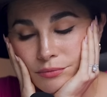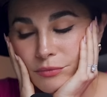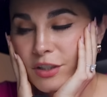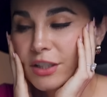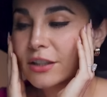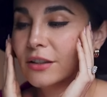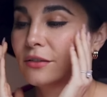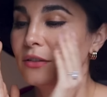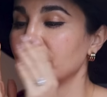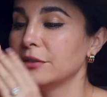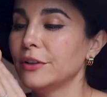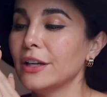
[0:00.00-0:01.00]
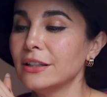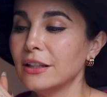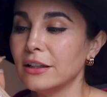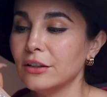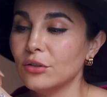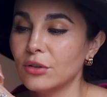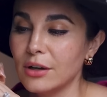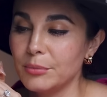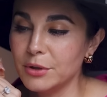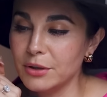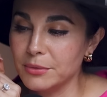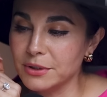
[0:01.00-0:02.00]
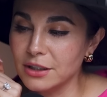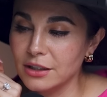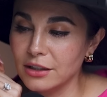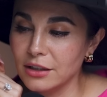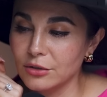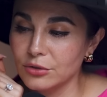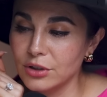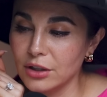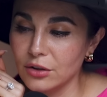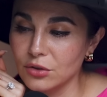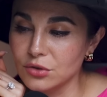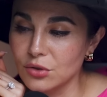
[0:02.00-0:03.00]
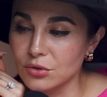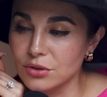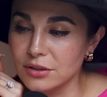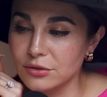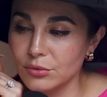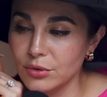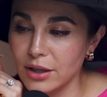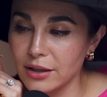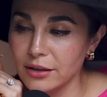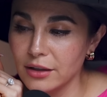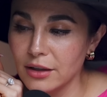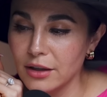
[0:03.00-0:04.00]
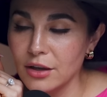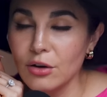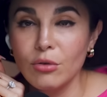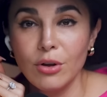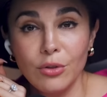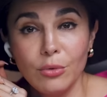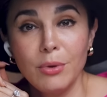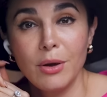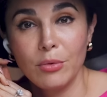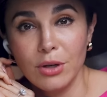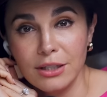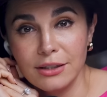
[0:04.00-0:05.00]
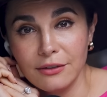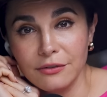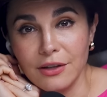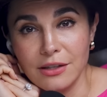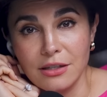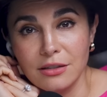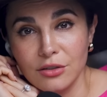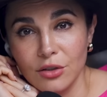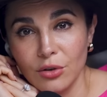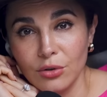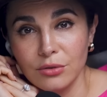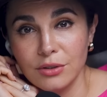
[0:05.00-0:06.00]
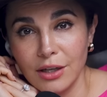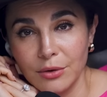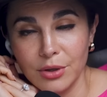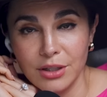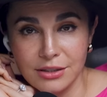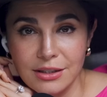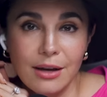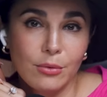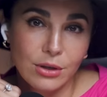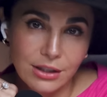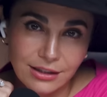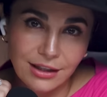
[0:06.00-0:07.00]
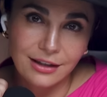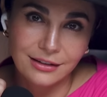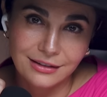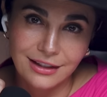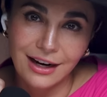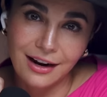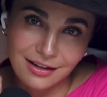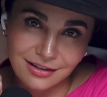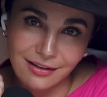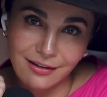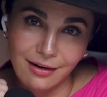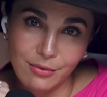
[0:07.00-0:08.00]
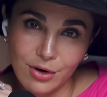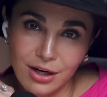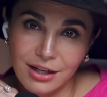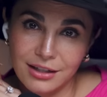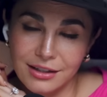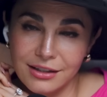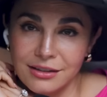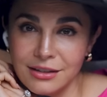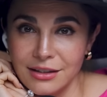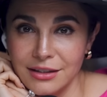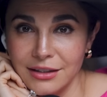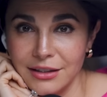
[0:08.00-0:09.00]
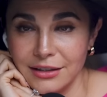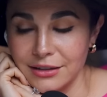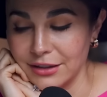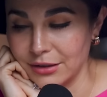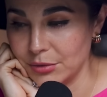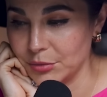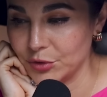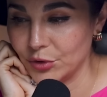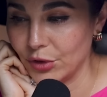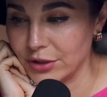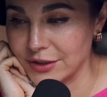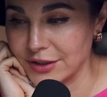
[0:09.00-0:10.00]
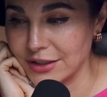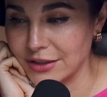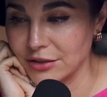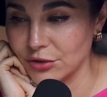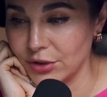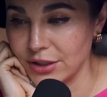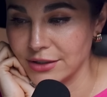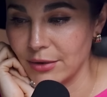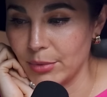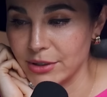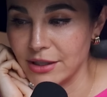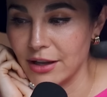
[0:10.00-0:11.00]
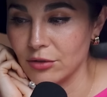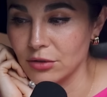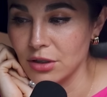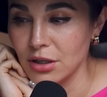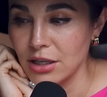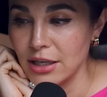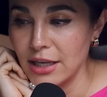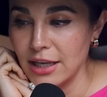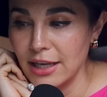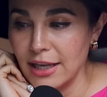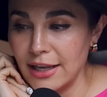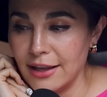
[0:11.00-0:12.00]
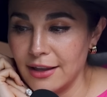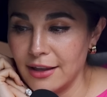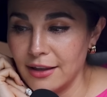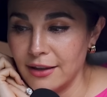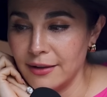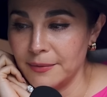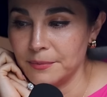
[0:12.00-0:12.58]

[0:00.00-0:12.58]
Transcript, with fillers: Sí, y fíjate que yo rápidamente quería contar dos cosas. Una, cuando mi abuelita falleció, ¿te acuerdas la abuelita de la casa de la abuela que, que tenemos todas esas historias que pasaron? Eh,